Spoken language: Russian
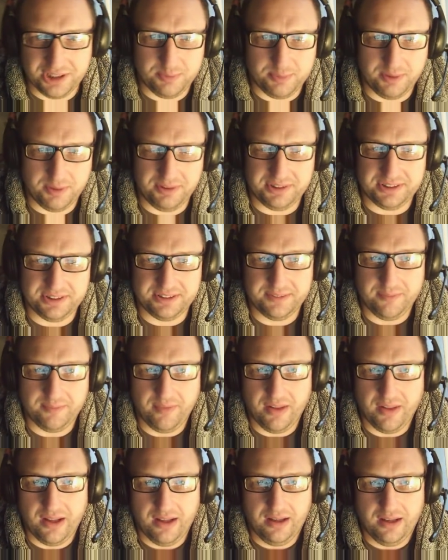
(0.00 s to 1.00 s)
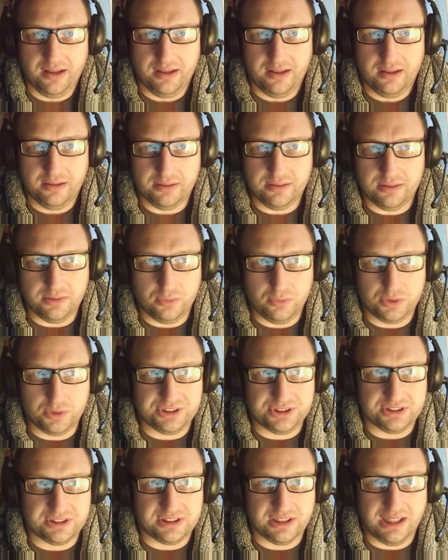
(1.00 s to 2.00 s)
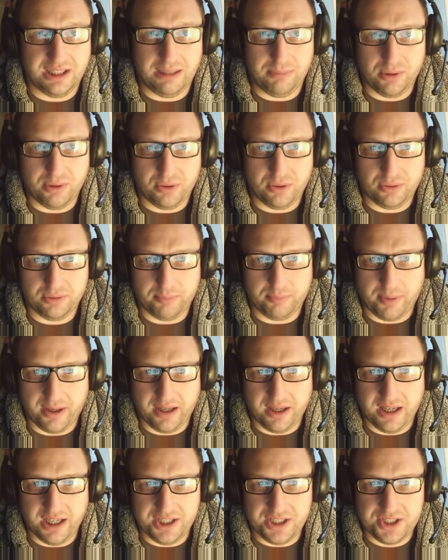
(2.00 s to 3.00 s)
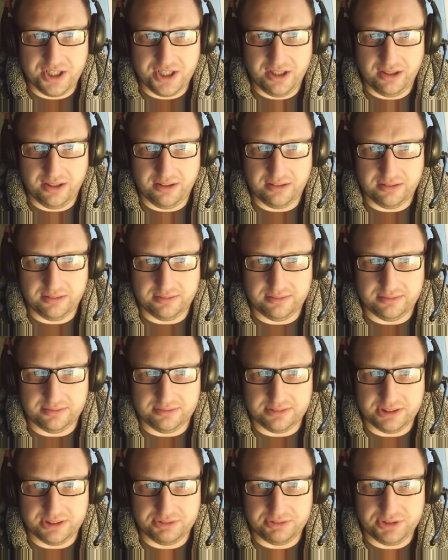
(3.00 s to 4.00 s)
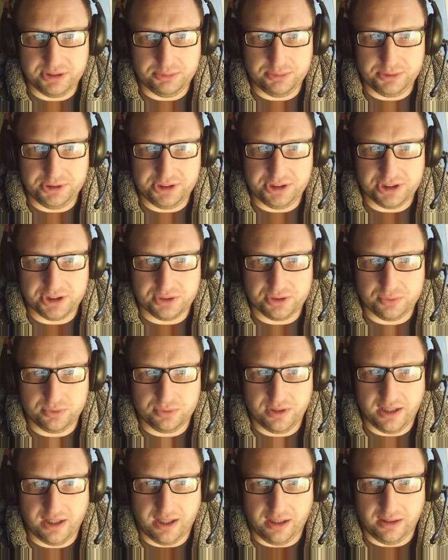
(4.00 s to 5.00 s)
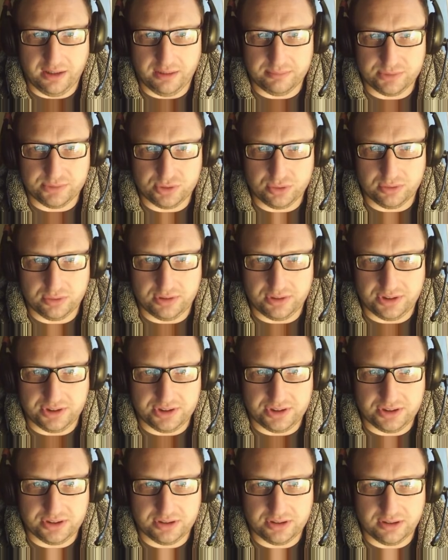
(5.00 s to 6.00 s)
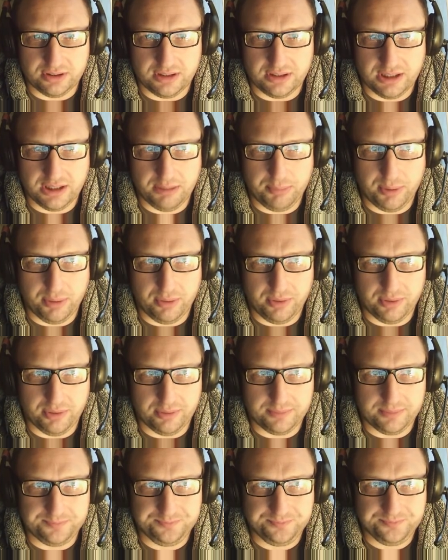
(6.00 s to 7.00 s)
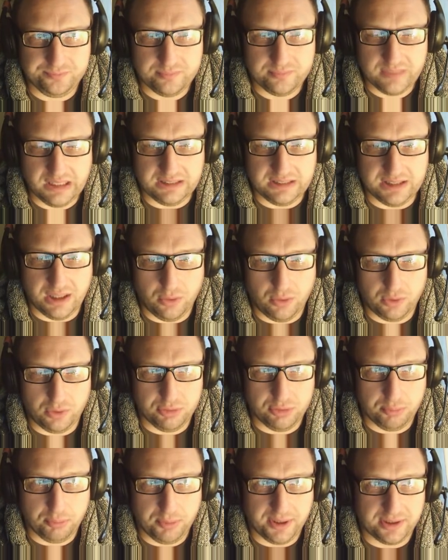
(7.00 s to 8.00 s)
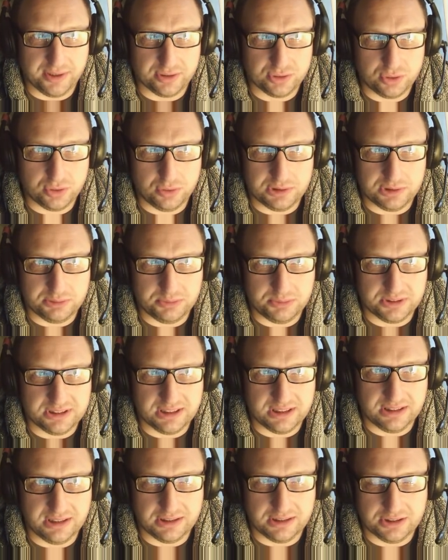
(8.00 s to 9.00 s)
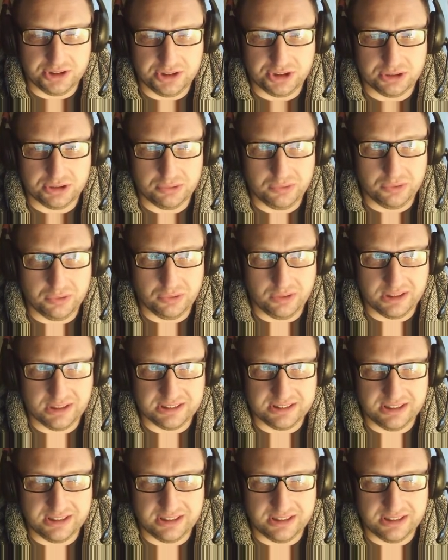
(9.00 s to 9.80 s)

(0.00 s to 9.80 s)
повесить. Э, очень слабый он прокачки, совсем не держит удара, там 100 тысяч э, хп у него. Хотя у этого парня 181 тысяча, но у него ласт